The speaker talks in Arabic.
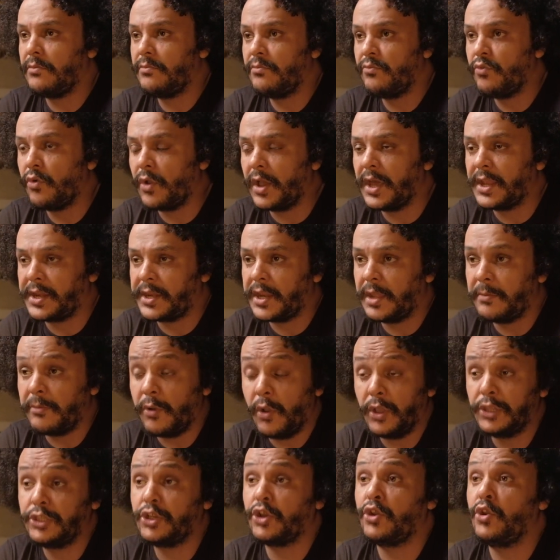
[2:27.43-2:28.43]
مقربه
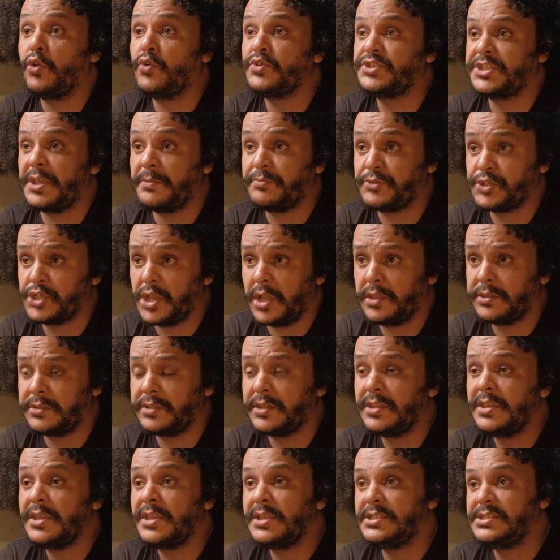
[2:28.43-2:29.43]
واحد كلوز اب شوت
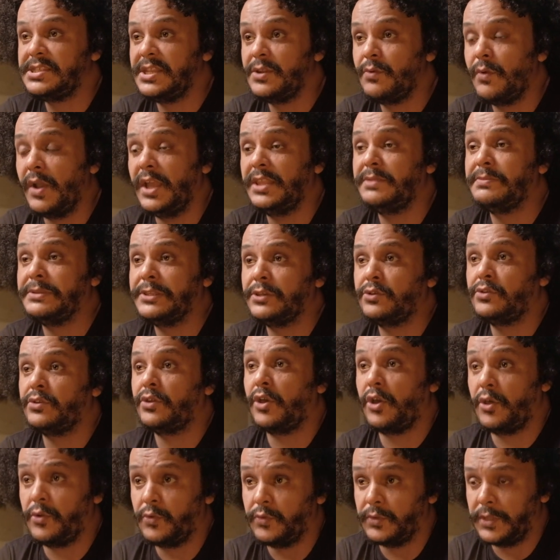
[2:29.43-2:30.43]
ديال واحد من ذوك
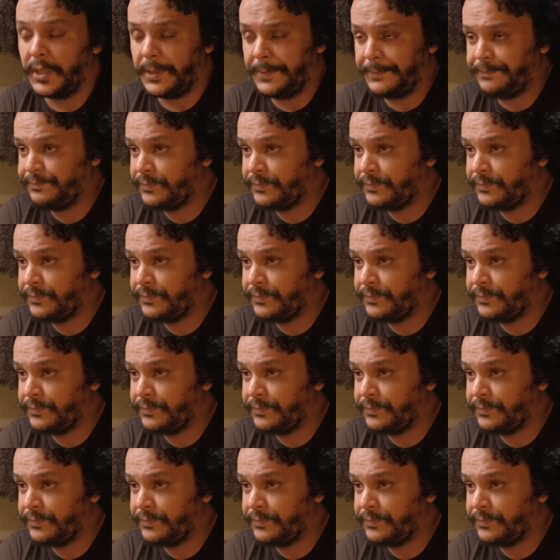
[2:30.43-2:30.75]
القروده